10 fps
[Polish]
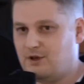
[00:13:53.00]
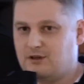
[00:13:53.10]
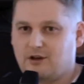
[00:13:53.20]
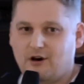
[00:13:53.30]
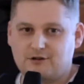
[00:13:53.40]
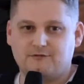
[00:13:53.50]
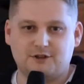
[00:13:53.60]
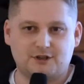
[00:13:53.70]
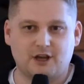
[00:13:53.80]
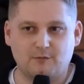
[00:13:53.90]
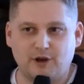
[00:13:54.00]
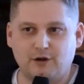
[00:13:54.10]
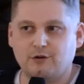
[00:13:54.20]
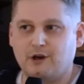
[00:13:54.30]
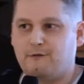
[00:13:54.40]
I to oczywiście
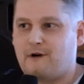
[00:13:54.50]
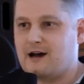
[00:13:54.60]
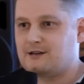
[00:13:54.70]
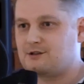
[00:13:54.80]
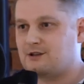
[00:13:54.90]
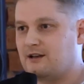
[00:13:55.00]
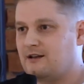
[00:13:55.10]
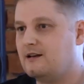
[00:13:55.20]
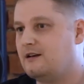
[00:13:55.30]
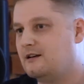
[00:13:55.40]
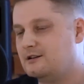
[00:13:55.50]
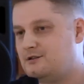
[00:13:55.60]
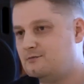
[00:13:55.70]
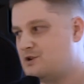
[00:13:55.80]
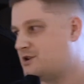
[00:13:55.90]
implikuje fakt, że
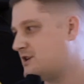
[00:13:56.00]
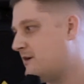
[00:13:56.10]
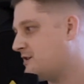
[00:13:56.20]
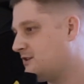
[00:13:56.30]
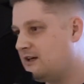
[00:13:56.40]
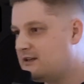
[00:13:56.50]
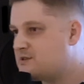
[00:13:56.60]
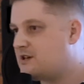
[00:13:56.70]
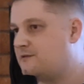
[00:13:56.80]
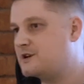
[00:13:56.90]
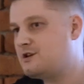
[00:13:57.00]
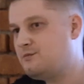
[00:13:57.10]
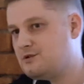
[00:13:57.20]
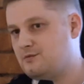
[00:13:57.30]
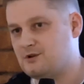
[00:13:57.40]
może działać na jednym serwerze,
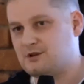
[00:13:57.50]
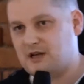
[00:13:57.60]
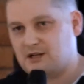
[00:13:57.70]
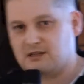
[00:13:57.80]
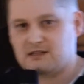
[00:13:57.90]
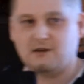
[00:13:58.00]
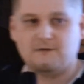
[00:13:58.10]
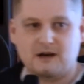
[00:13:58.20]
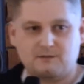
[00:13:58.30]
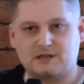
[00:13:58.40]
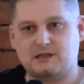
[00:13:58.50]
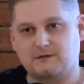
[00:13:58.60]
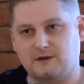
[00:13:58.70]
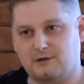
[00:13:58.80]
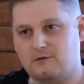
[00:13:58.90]
bądź może działać na całej farmie
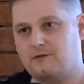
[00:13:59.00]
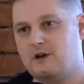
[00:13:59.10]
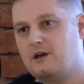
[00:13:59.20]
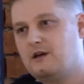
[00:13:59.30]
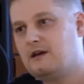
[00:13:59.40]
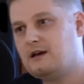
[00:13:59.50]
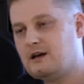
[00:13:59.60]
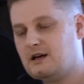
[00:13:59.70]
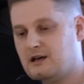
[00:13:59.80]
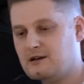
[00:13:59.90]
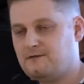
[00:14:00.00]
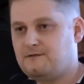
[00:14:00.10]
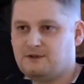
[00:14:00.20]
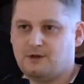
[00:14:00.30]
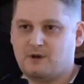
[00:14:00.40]
serwerów, E,
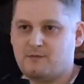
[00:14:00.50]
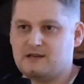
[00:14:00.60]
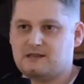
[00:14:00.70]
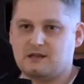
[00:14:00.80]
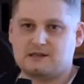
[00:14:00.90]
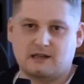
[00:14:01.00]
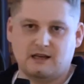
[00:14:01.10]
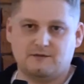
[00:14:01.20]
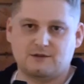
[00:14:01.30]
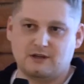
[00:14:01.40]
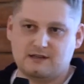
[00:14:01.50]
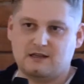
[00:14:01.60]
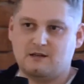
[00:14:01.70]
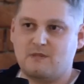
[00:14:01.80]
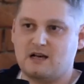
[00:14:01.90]
w trybie master slave, czyli jest
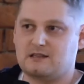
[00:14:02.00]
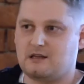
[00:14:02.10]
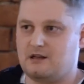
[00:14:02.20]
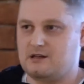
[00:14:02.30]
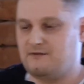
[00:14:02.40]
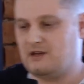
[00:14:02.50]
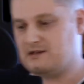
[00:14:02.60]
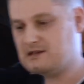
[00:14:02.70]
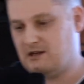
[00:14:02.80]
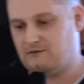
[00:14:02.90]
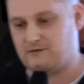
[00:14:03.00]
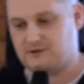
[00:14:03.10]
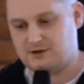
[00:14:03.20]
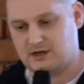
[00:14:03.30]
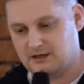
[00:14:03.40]
jeden master i jest wiele slave'ów
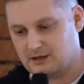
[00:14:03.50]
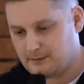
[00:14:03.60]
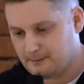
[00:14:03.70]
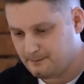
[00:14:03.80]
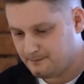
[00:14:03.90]
rozsianych.